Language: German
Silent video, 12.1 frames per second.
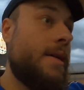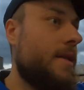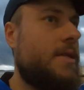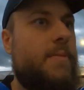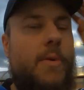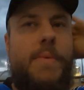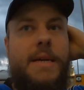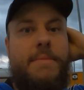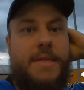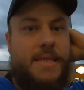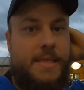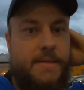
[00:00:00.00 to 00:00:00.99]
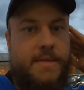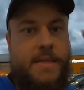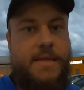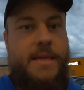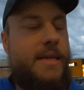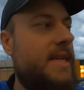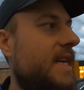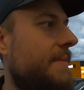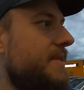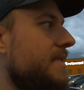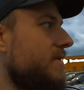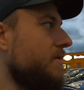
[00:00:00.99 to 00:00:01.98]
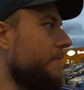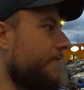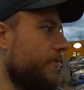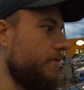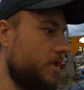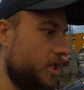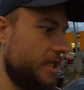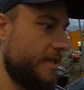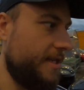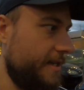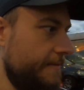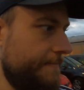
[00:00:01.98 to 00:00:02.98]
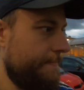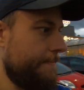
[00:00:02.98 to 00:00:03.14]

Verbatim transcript: Das Problem ist, hier gab es jetzt nur Pfungstädter,